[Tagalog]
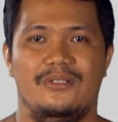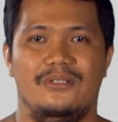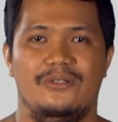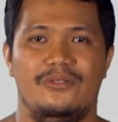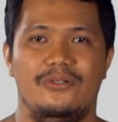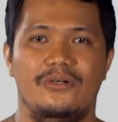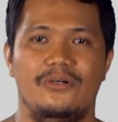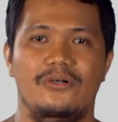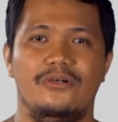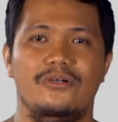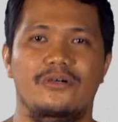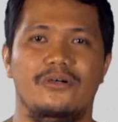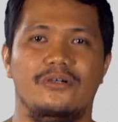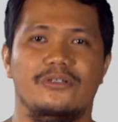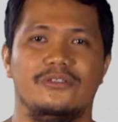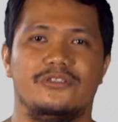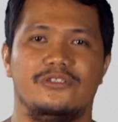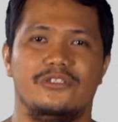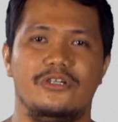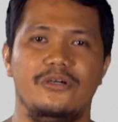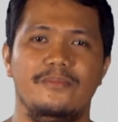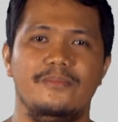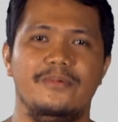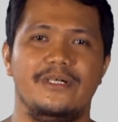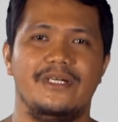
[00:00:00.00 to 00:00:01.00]
Noong
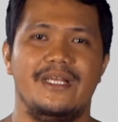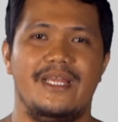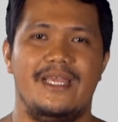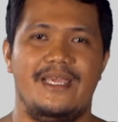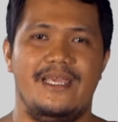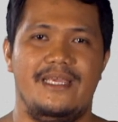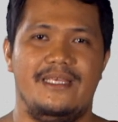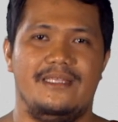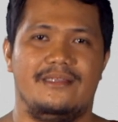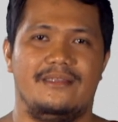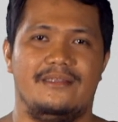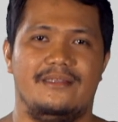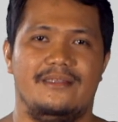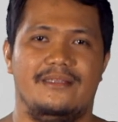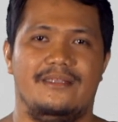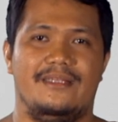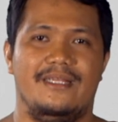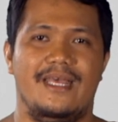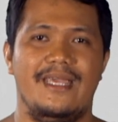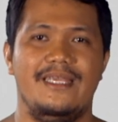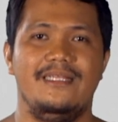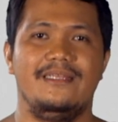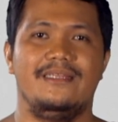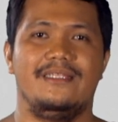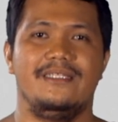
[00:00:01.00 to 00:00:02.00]
October 8,
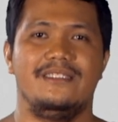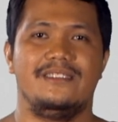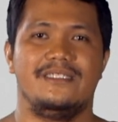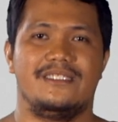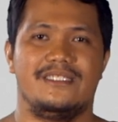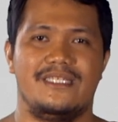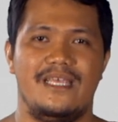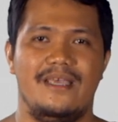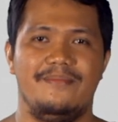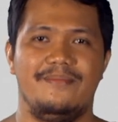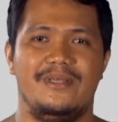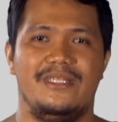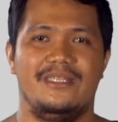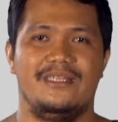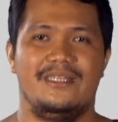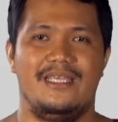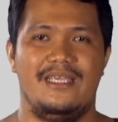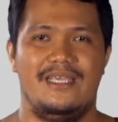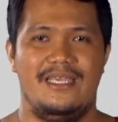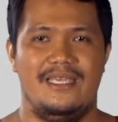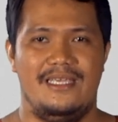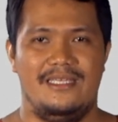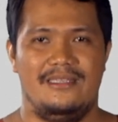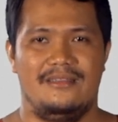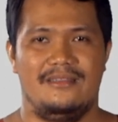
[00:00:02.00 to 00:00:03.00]

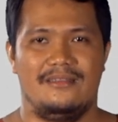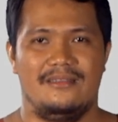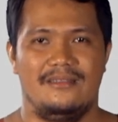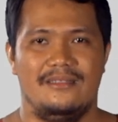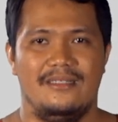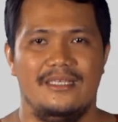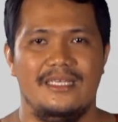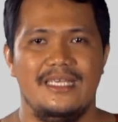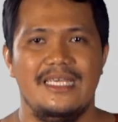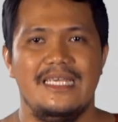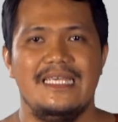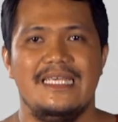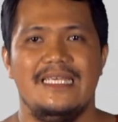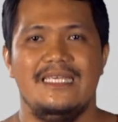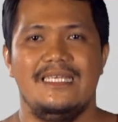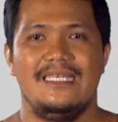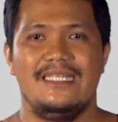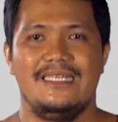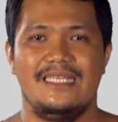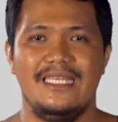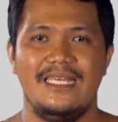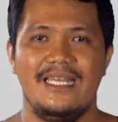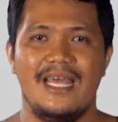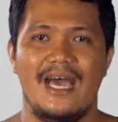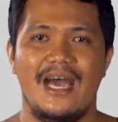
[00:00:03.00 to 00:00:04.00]
1978,
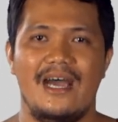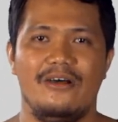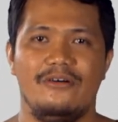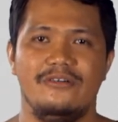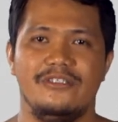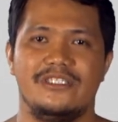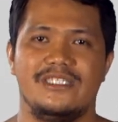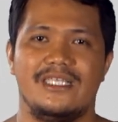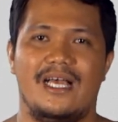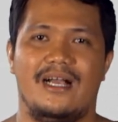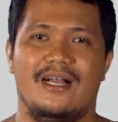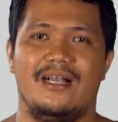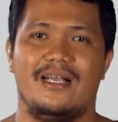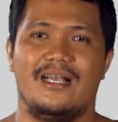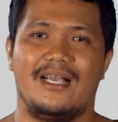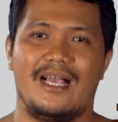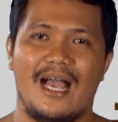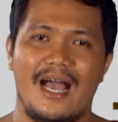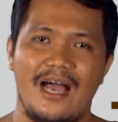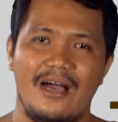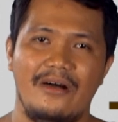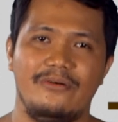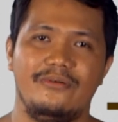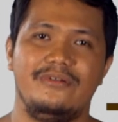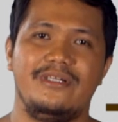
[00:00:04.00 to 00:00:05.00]
idinaos ang
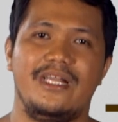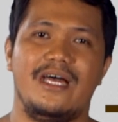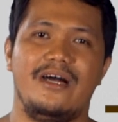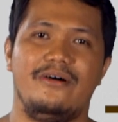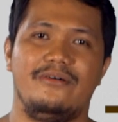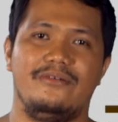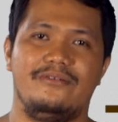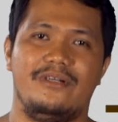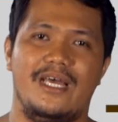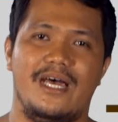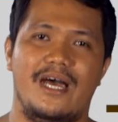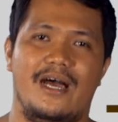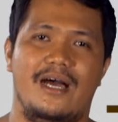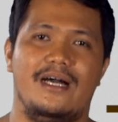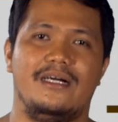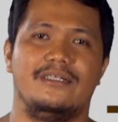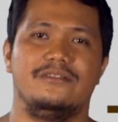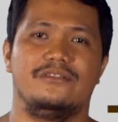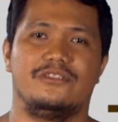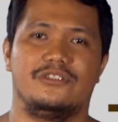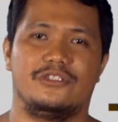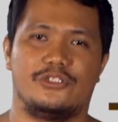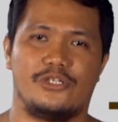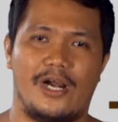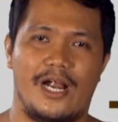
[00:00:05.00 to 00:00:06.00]

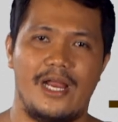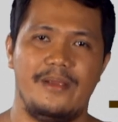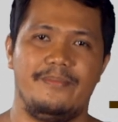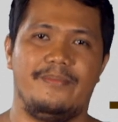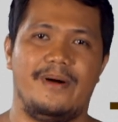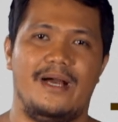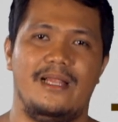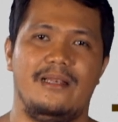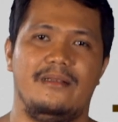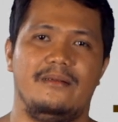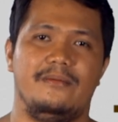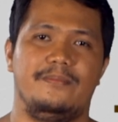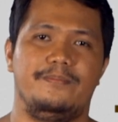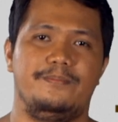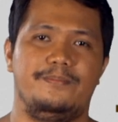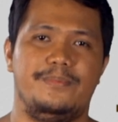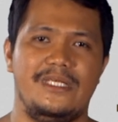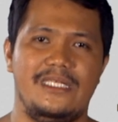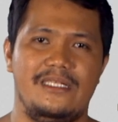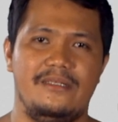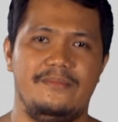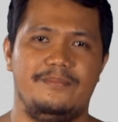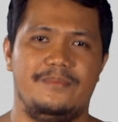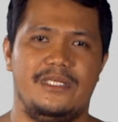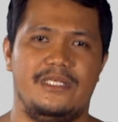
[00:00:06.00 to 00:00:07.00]
kauna-unahang Tribal
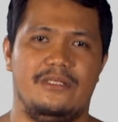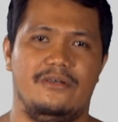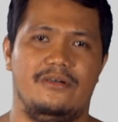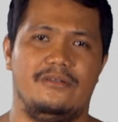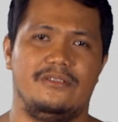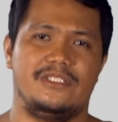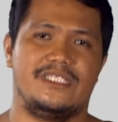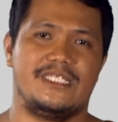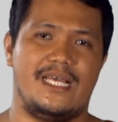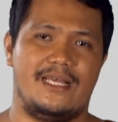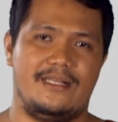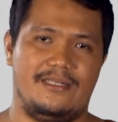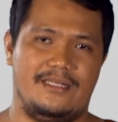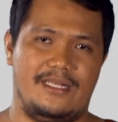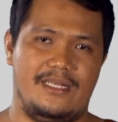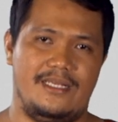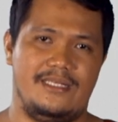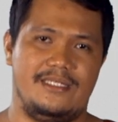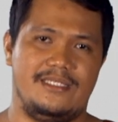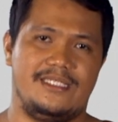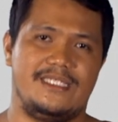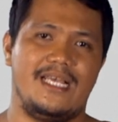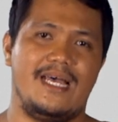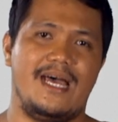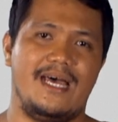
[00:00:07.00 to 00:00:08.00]
Filipino
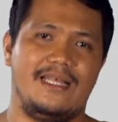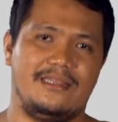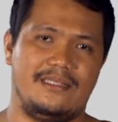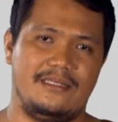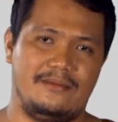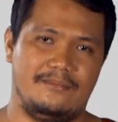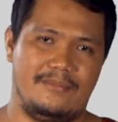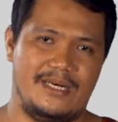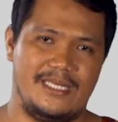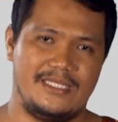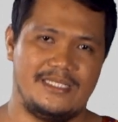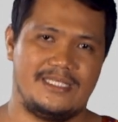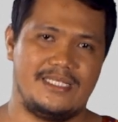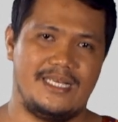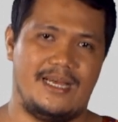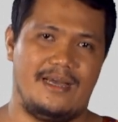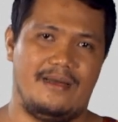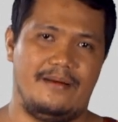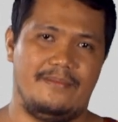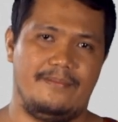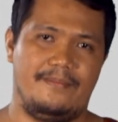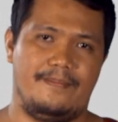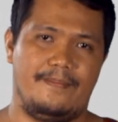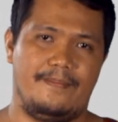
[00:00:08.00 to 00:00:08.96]
Sunday sa ating bansa.